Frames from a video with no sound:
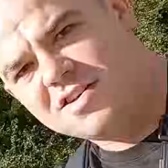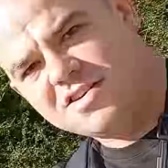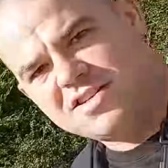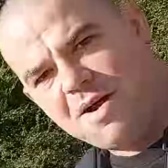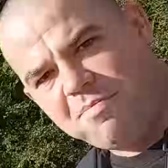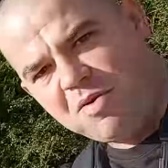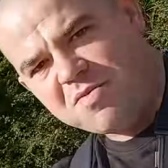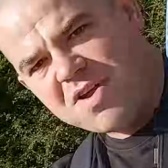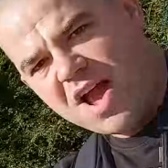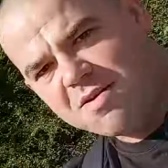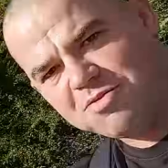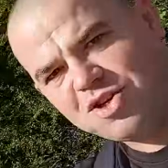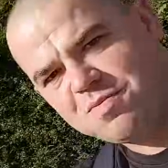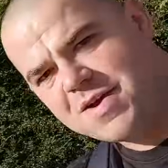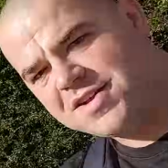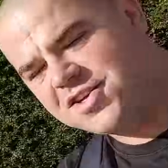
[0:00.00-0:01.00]
zapomniałem
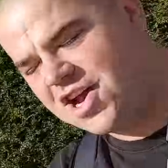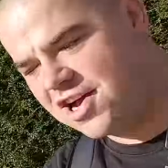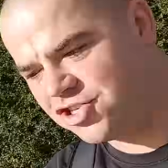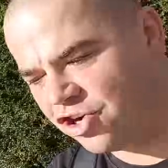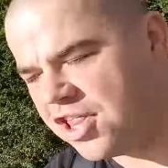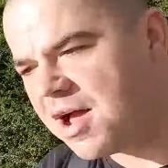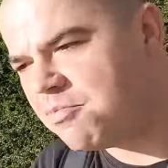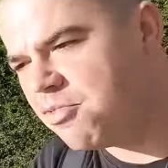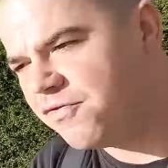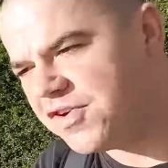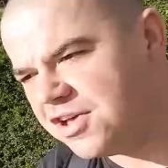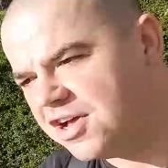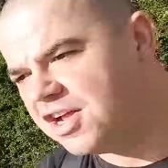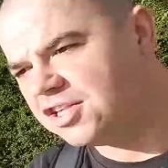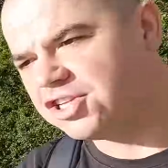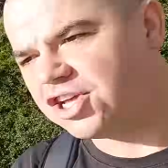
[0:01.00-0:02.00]
śmieci, a żona mówi
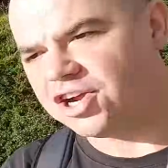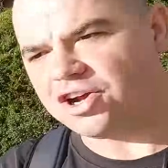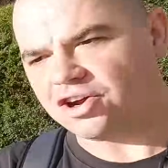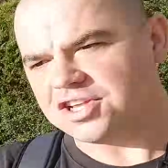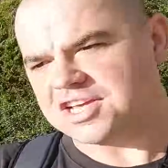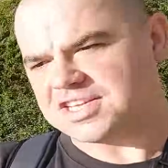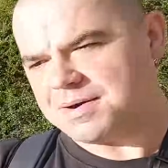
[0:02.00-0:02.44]
tylko nie